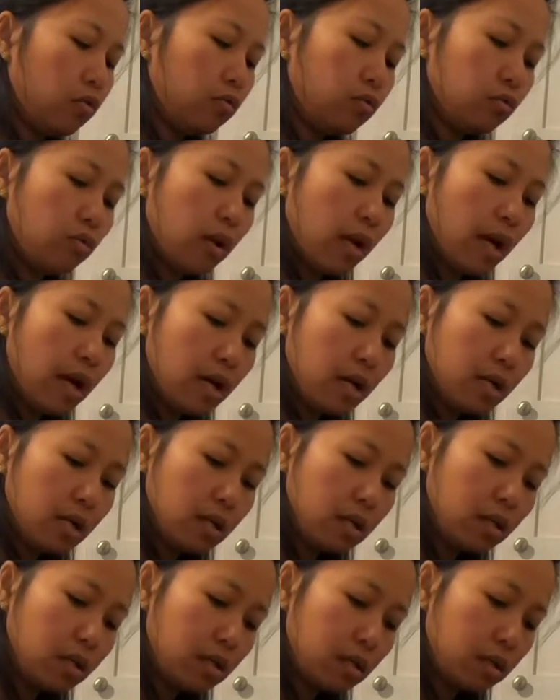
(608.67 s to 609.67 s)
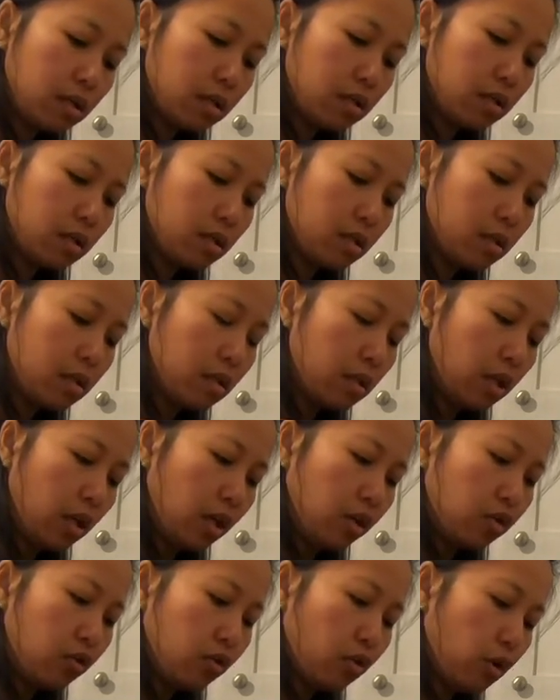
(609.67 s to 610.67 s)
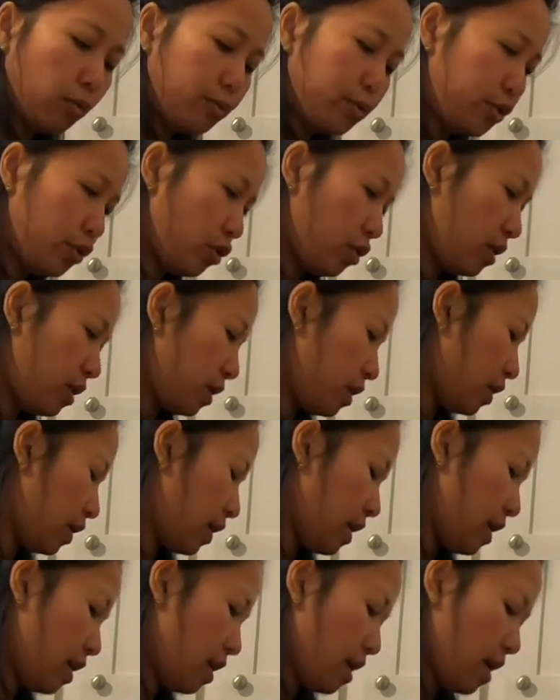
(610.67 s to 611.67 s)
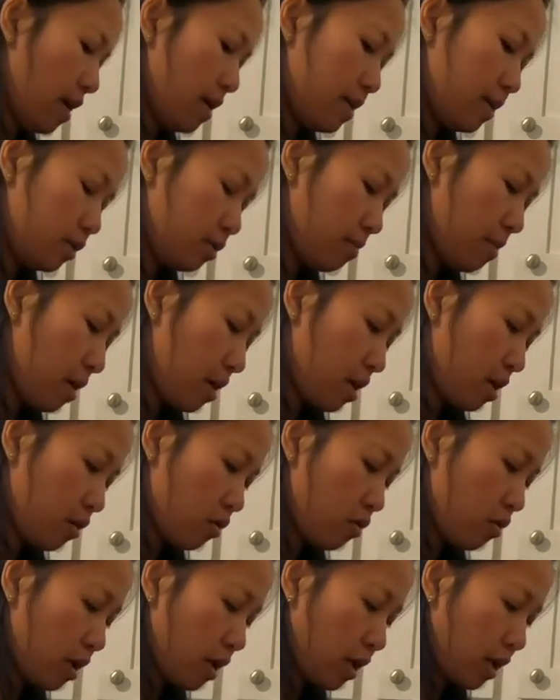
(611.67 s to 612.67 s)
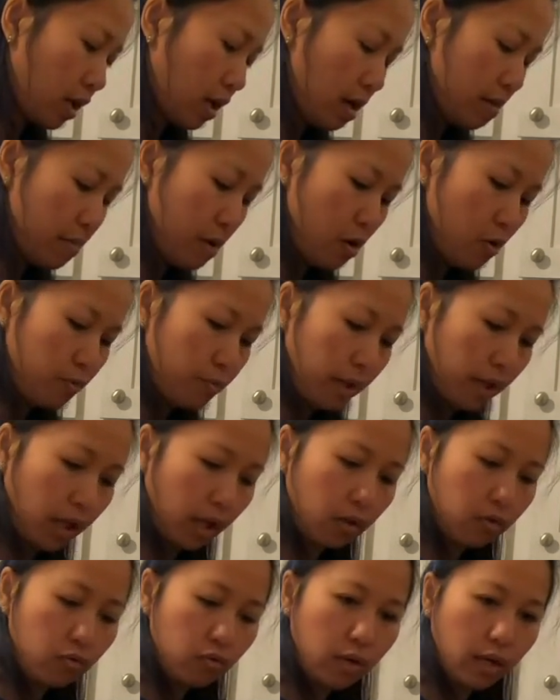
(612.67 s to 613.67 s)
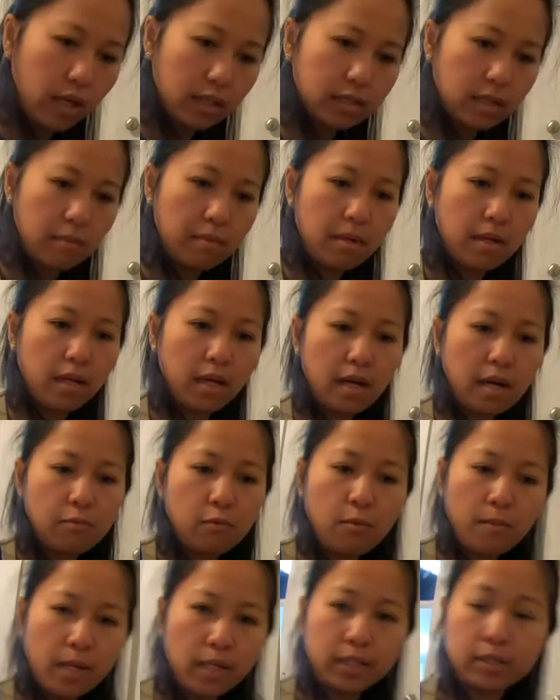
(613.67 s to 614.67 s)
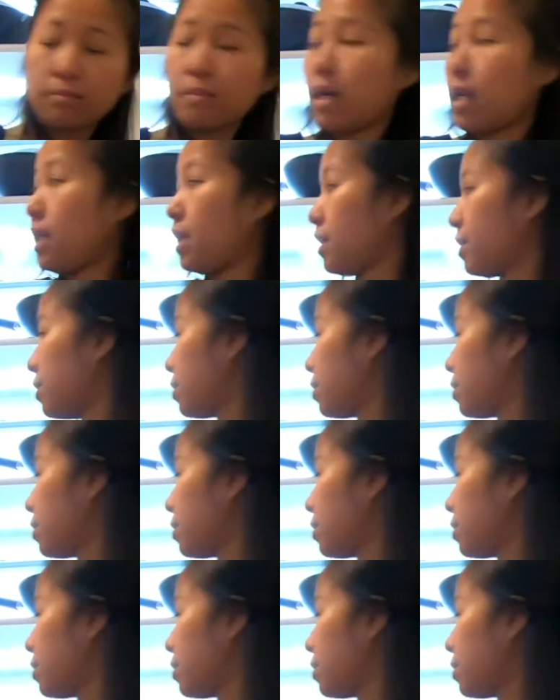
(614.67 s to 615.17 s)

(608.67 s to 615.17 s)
gula itu opsional ya ada sebagian orang yang nggak mau pakai gula sambalnya nggak mau manis-manis